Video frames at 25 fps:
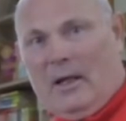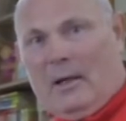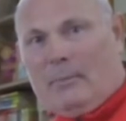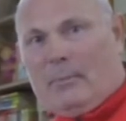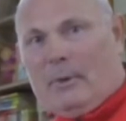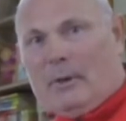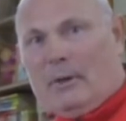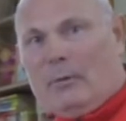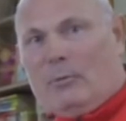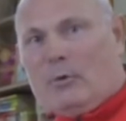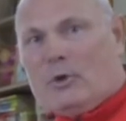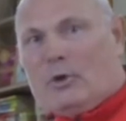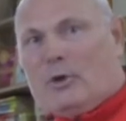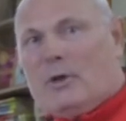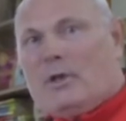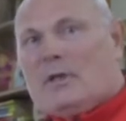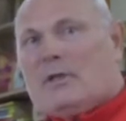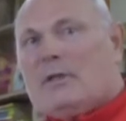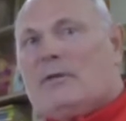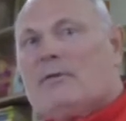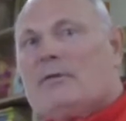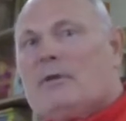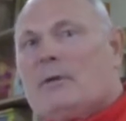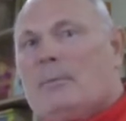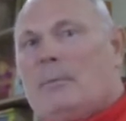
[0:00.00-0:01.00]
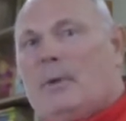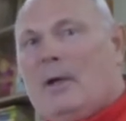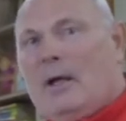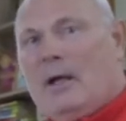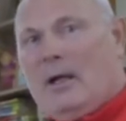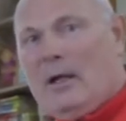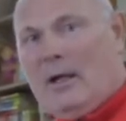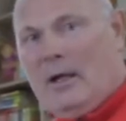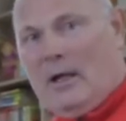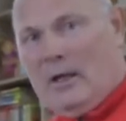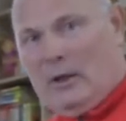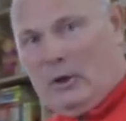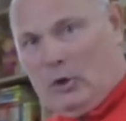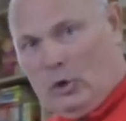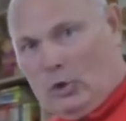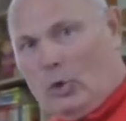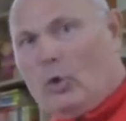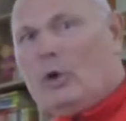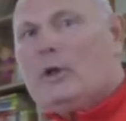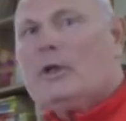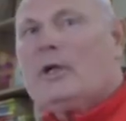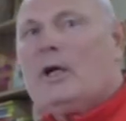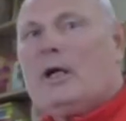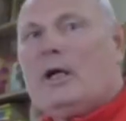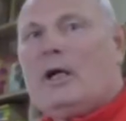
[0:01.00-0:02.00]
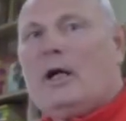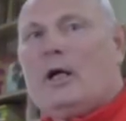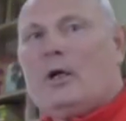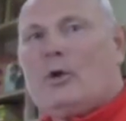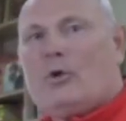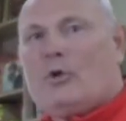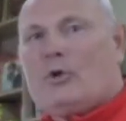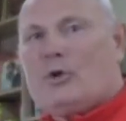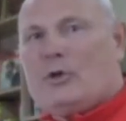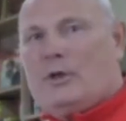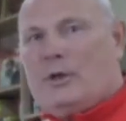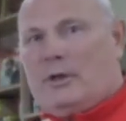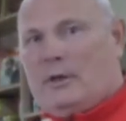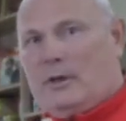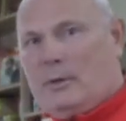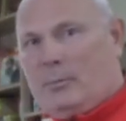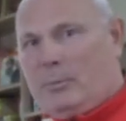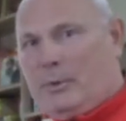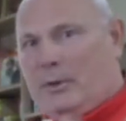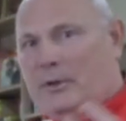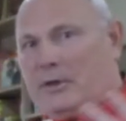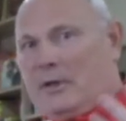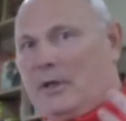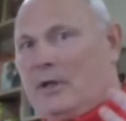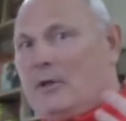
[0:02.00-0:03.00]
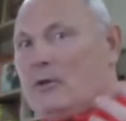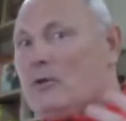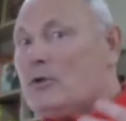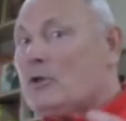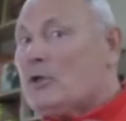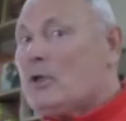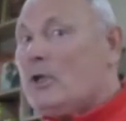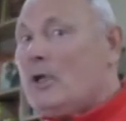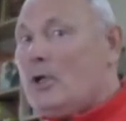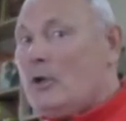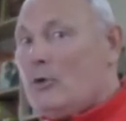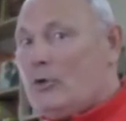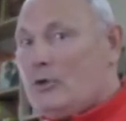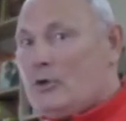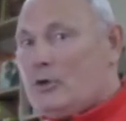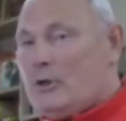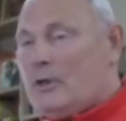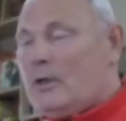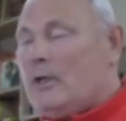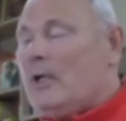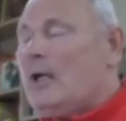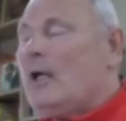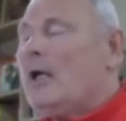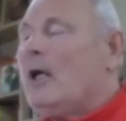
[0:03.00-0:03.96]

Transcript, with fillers: Потому что если у тебя только хорошее, ты притягиваешь хорошее.